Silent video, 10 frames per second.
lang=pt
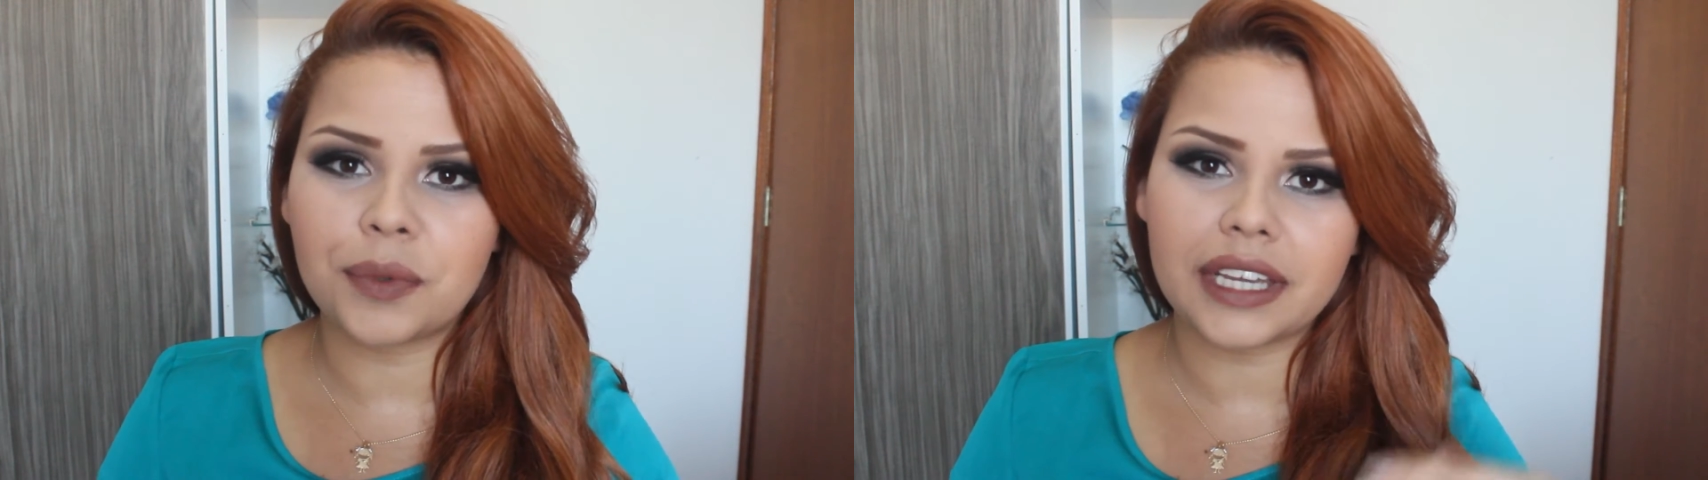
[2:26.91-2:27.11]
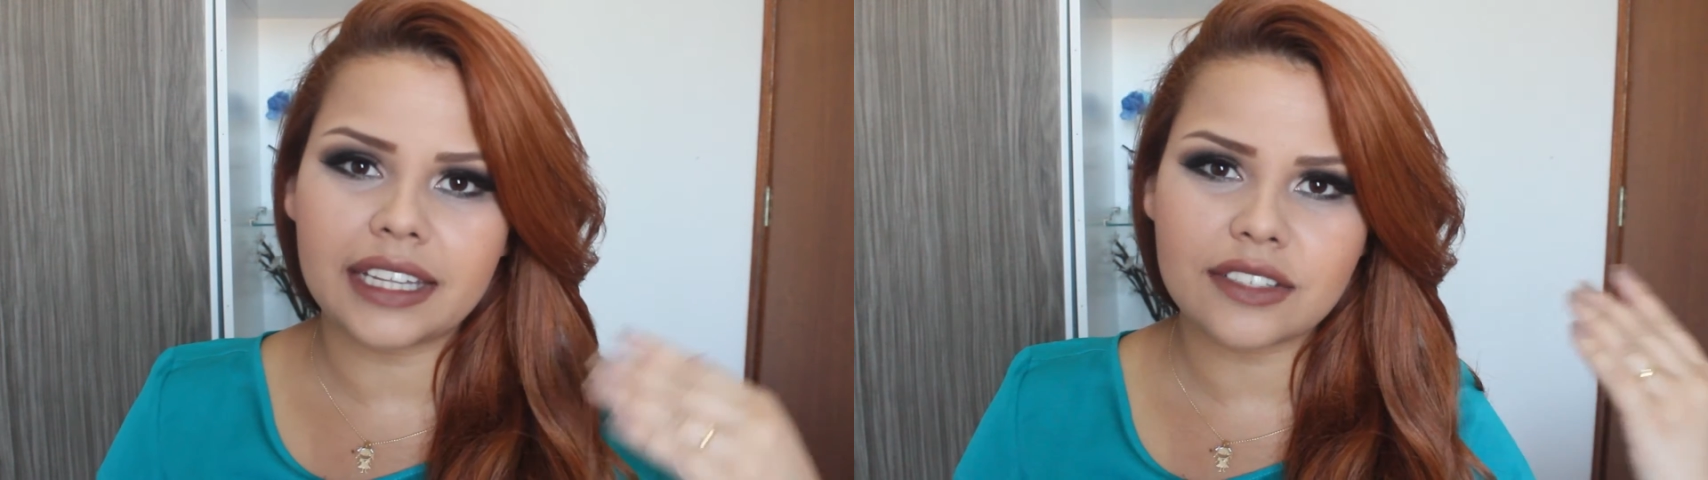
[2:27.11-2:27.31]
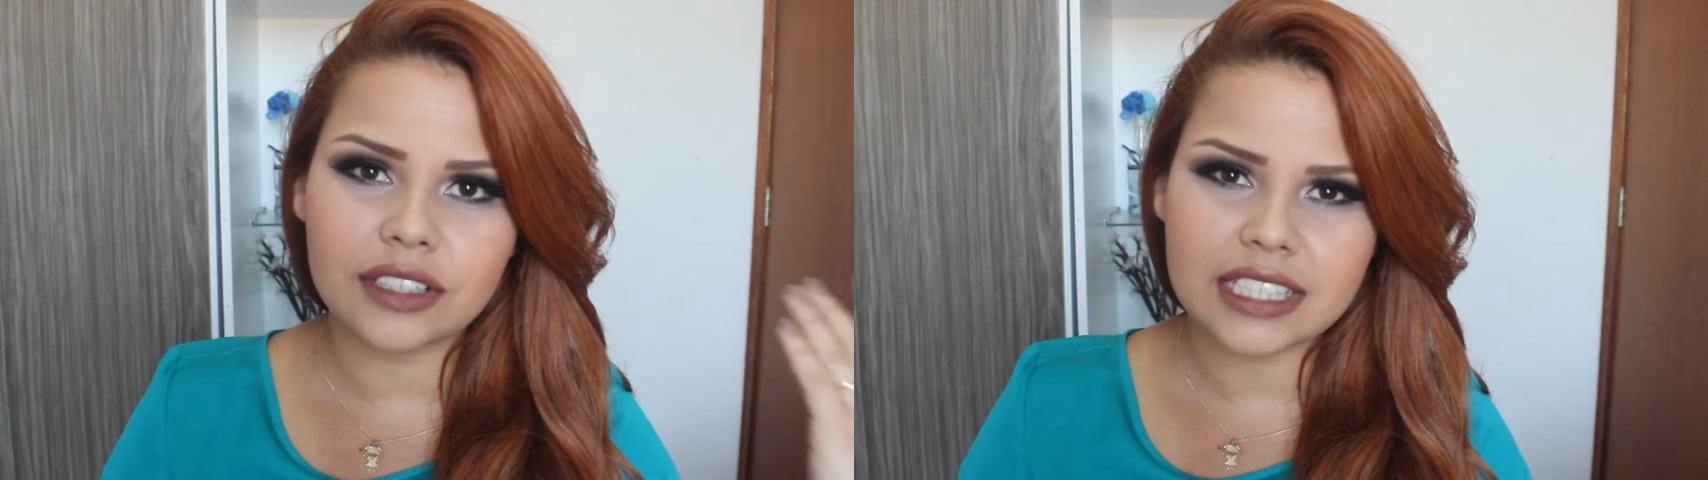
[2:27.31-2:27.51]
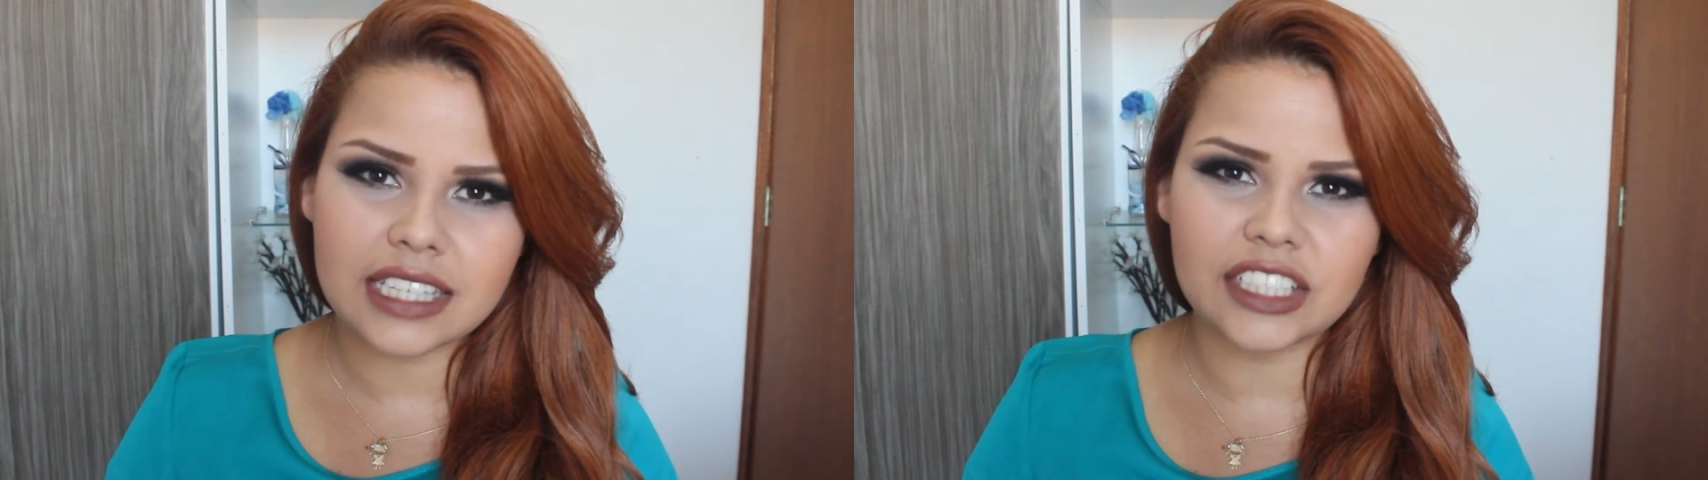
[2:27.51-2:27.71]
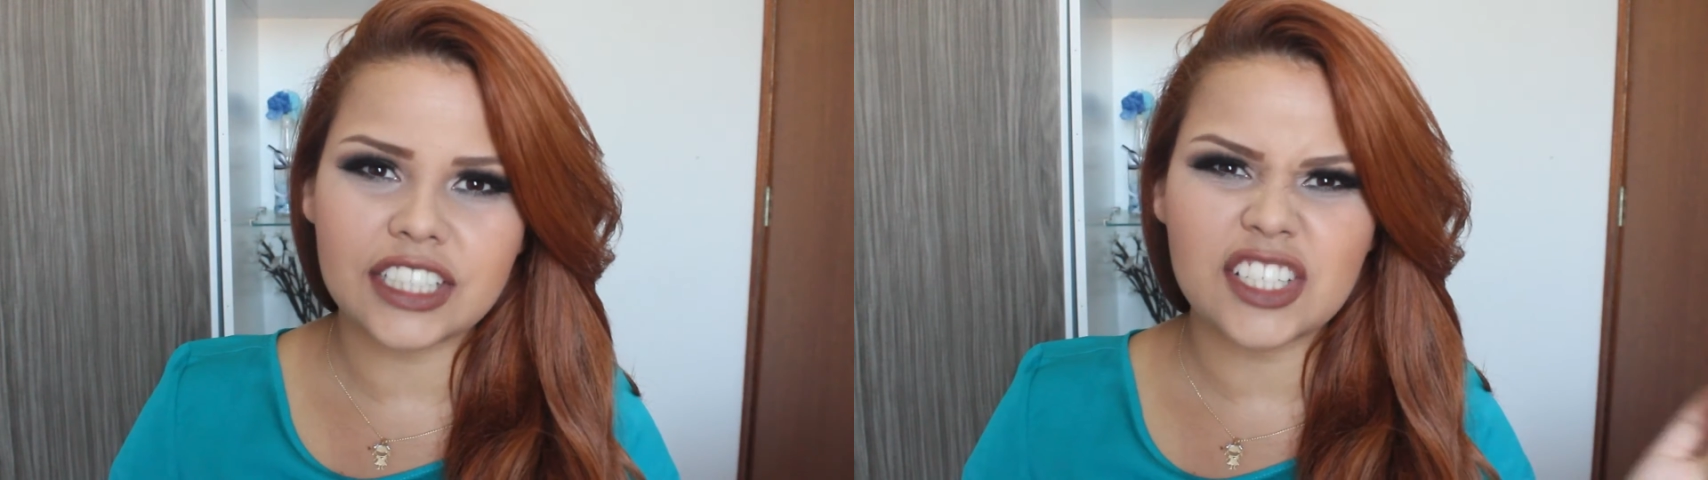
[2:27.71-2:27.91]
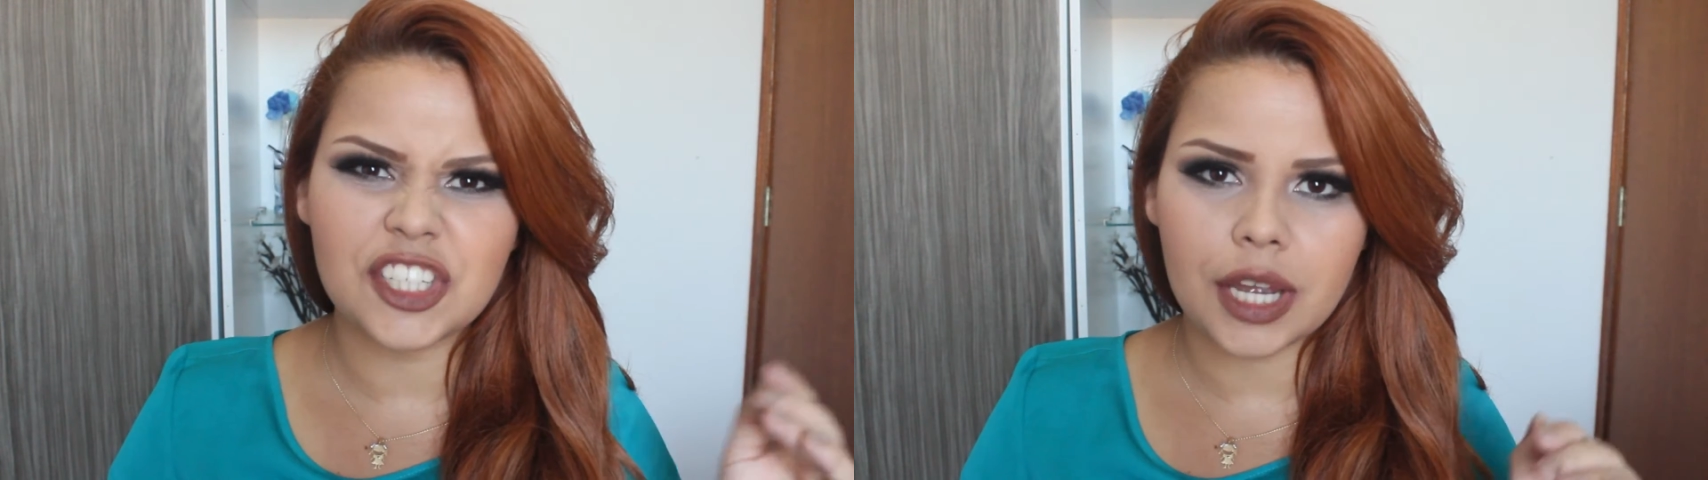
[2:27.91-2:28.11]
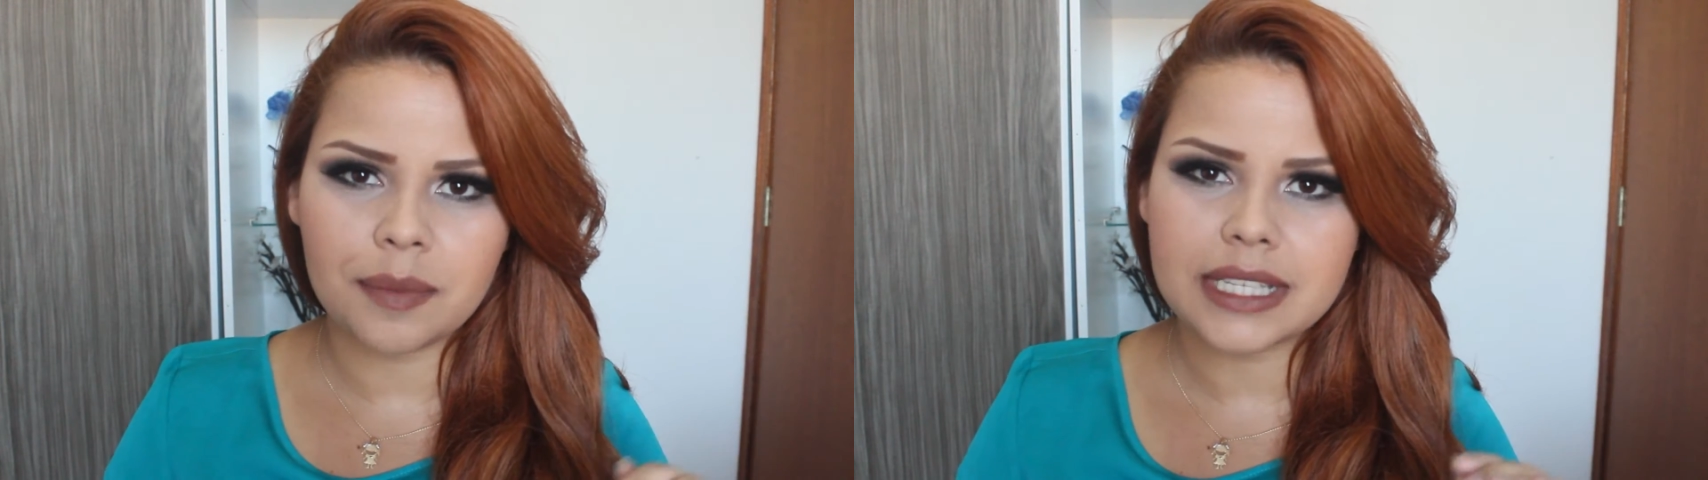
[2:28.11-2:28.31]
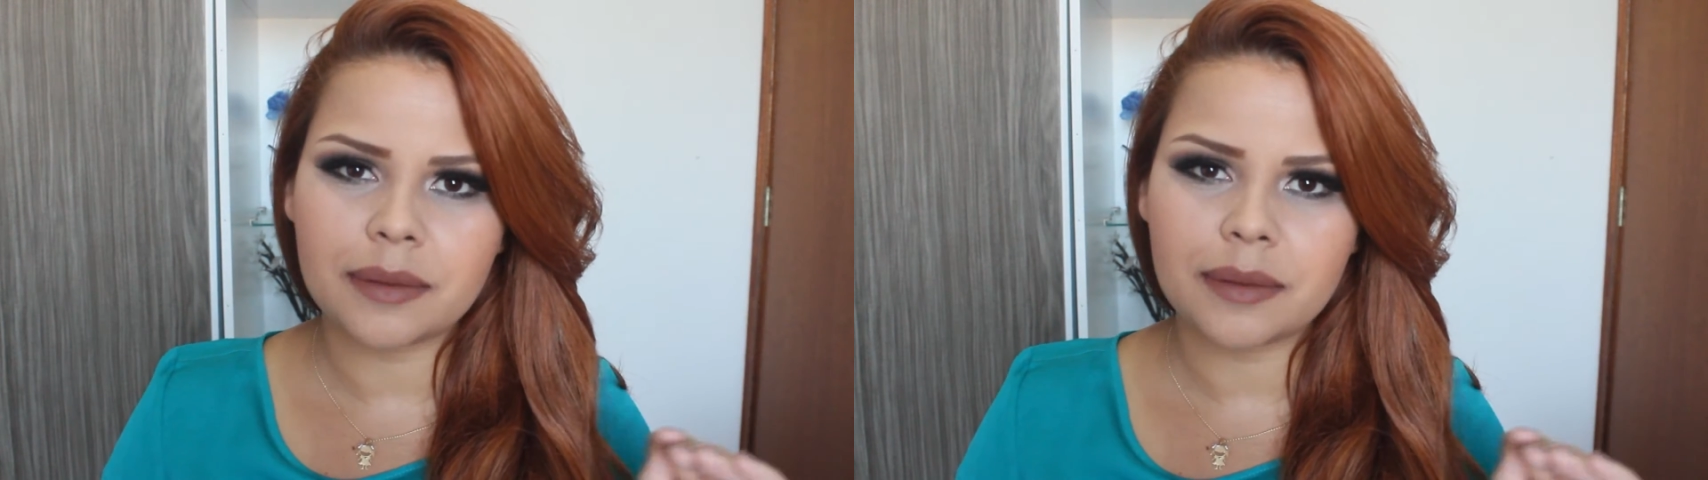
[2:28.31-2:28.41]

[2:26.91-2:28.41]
porque das outras caixinhas a gente acaba